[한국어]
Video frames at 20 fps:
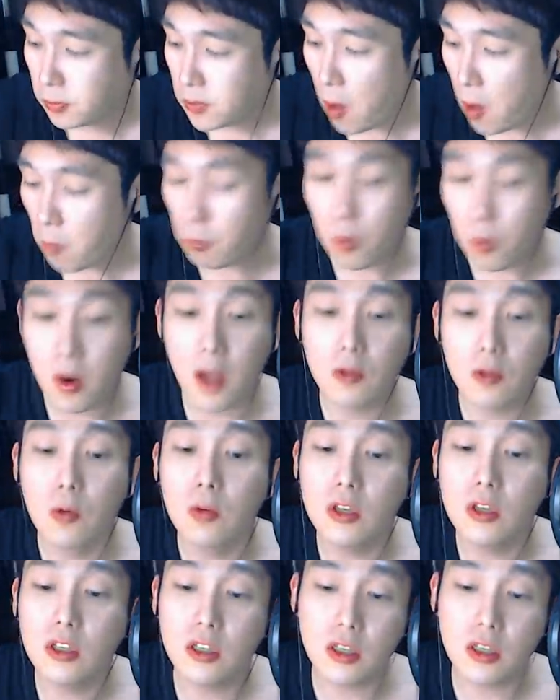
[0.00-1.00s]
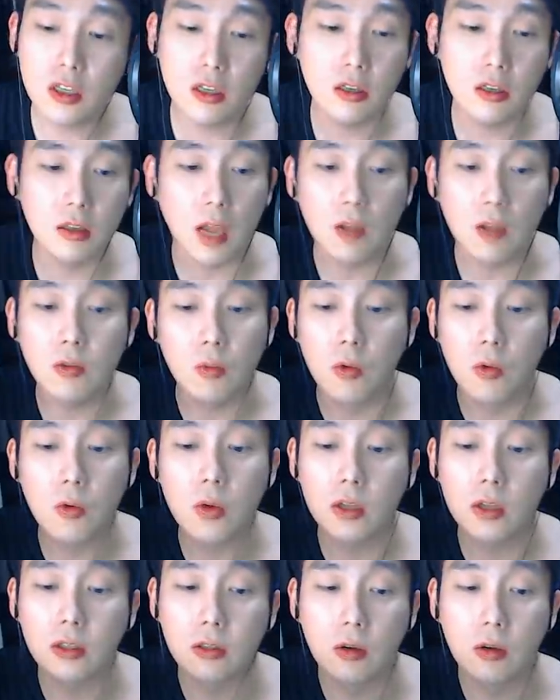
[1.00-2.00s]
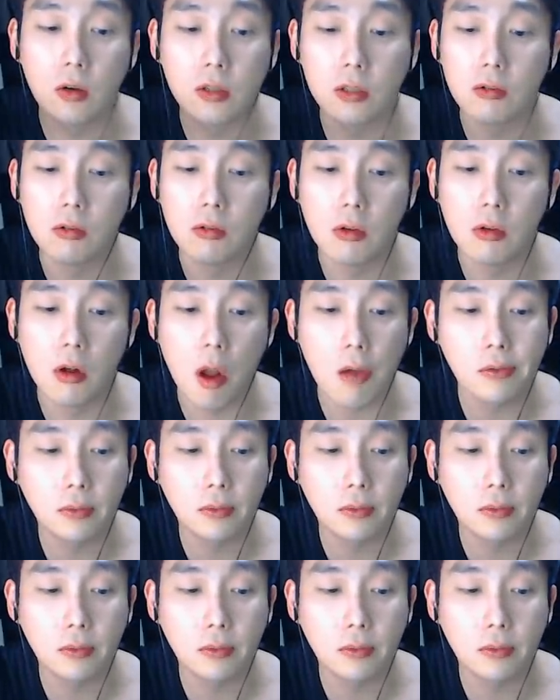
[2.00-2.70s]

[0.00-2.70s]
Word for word: 몰라 동키치킨은 나도 모르겠어 친구들